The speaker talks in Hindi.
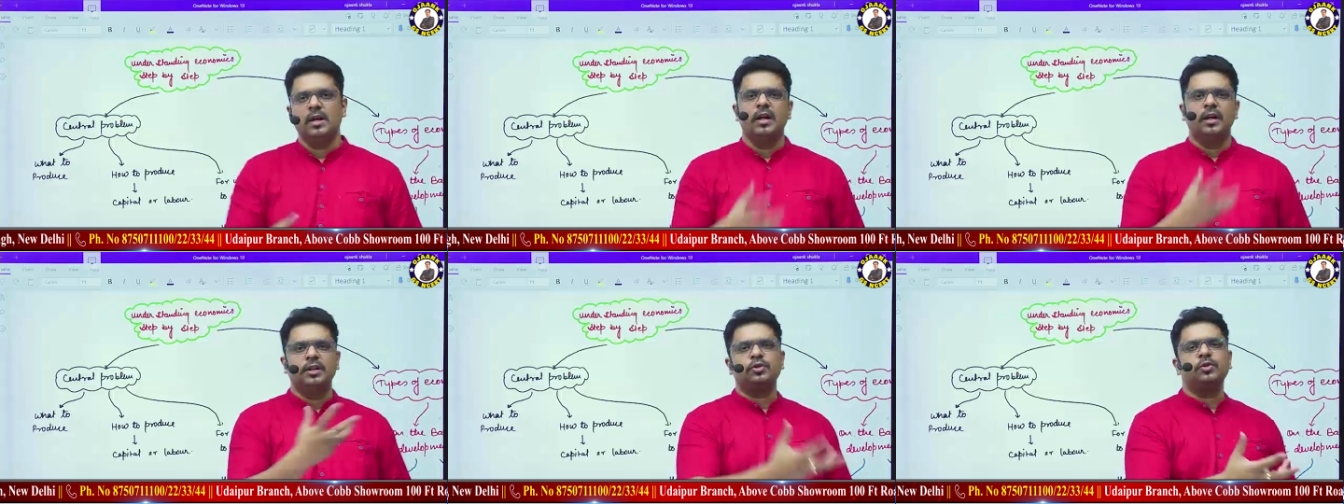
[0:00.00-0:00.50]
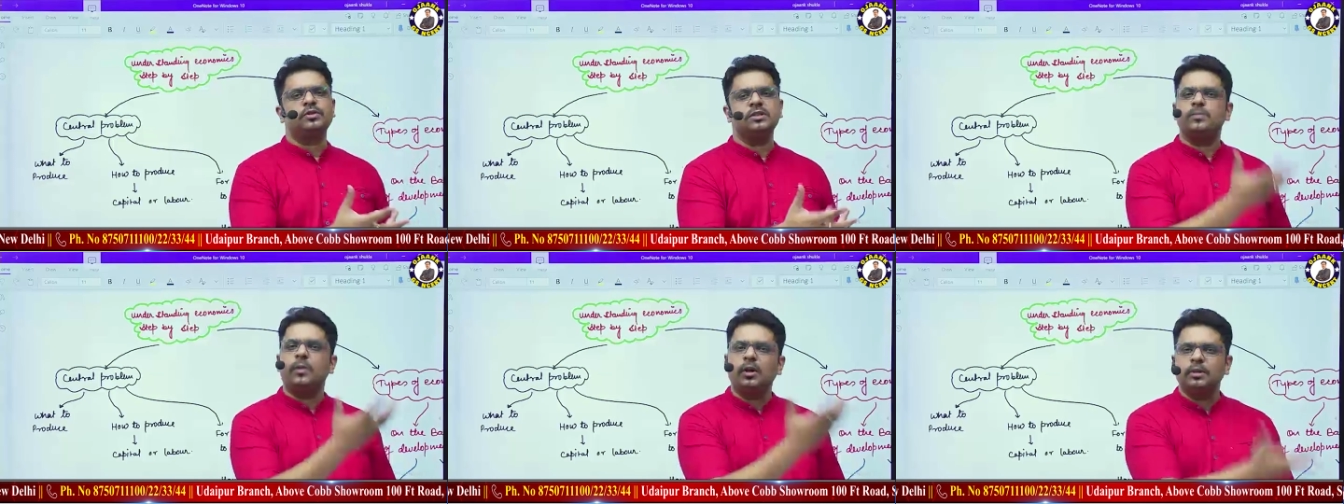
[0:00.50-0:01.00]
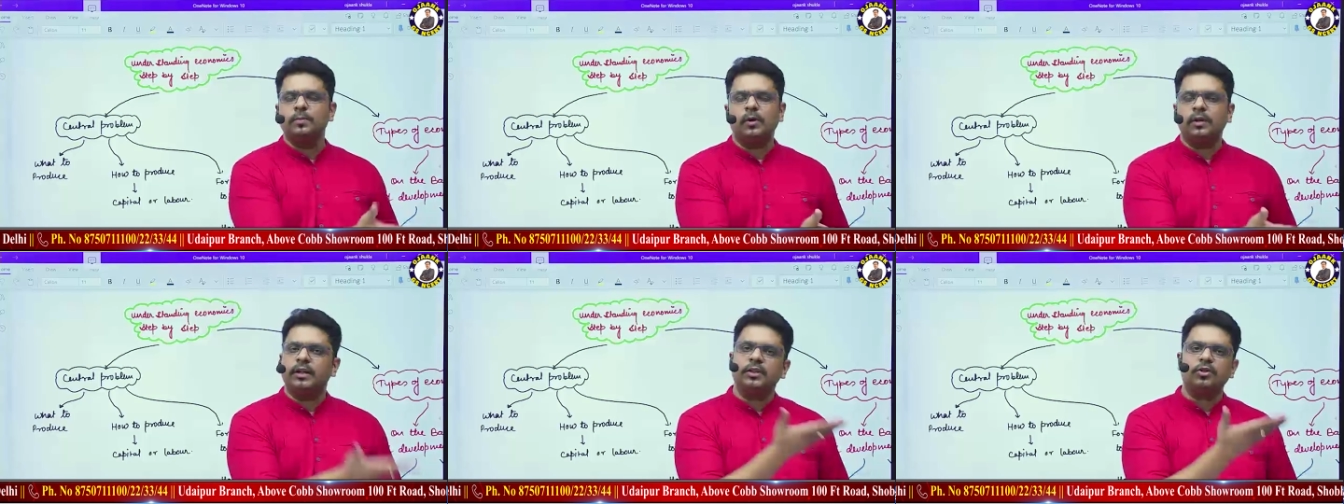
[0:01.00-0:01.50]
रिसोर्सेज बहुत
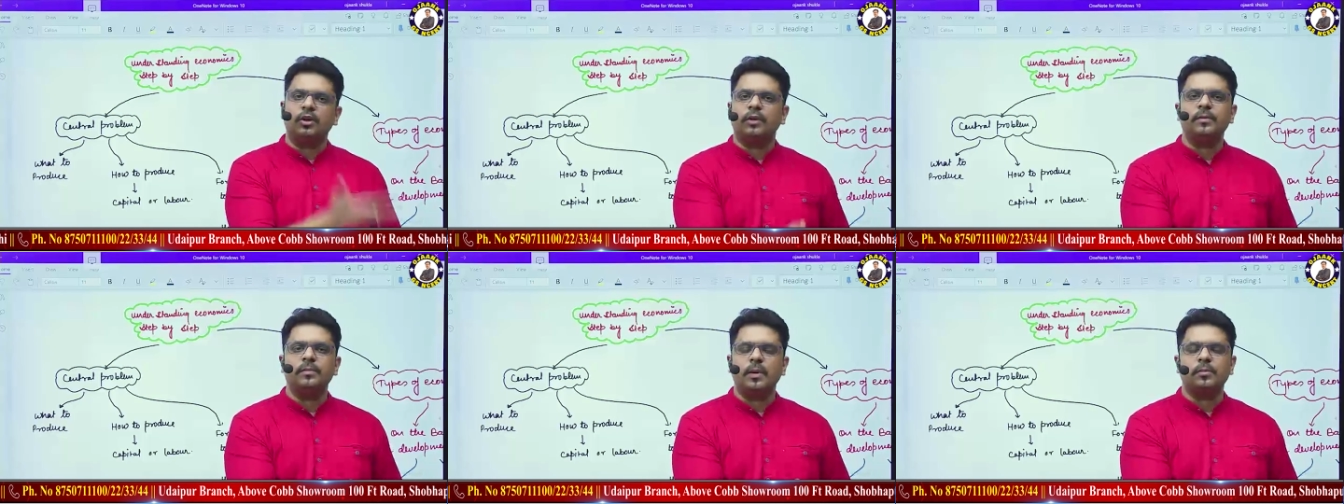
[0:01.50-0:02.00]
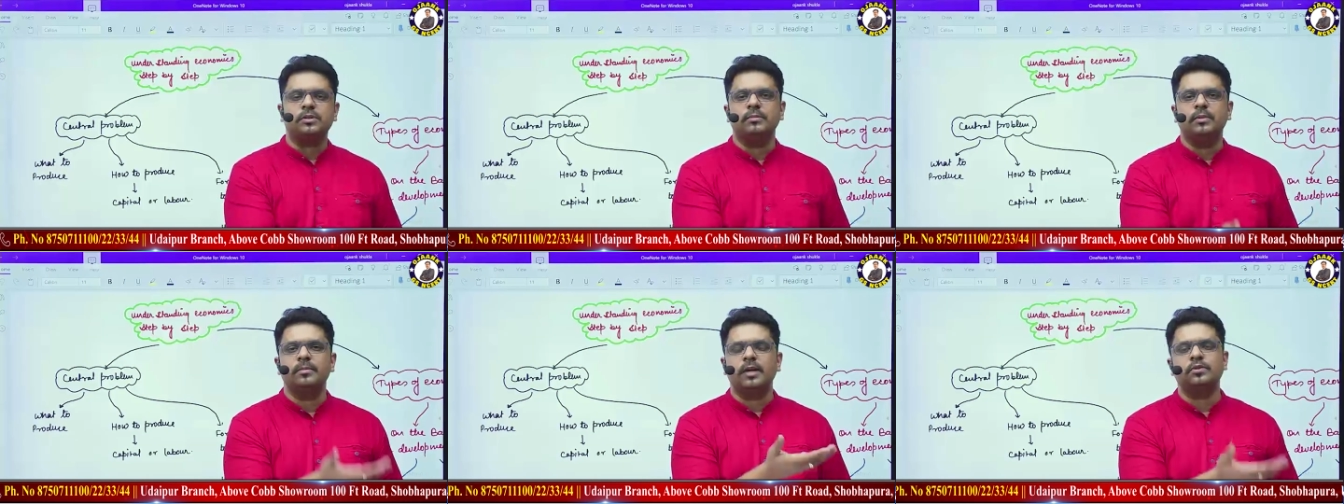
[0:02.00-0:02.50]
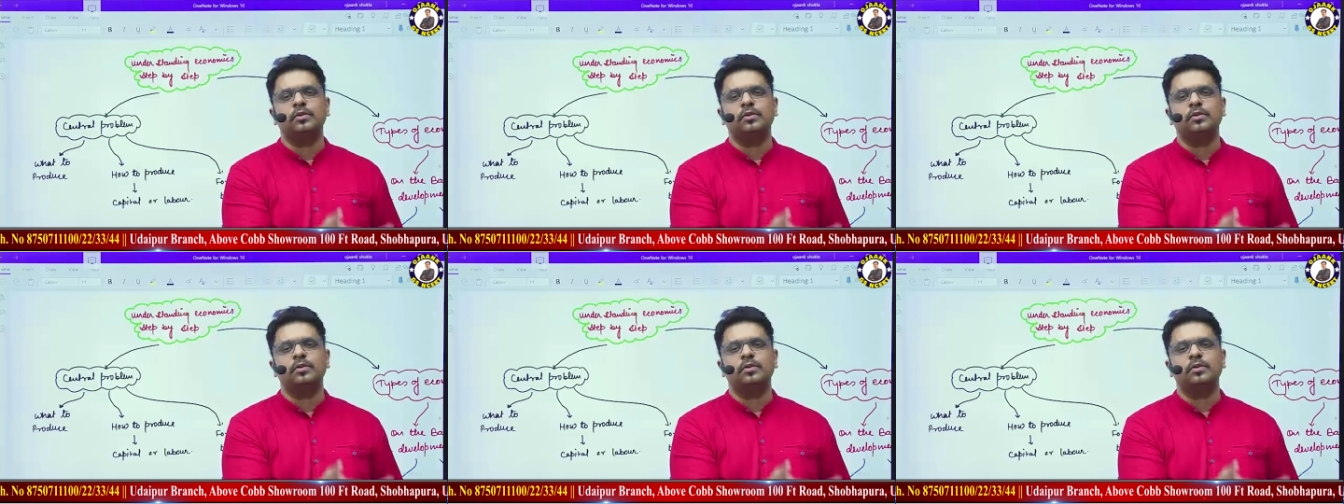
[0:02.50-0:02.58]
इंपॉर्टेंट है जोग्राफी में आपको समझ में आ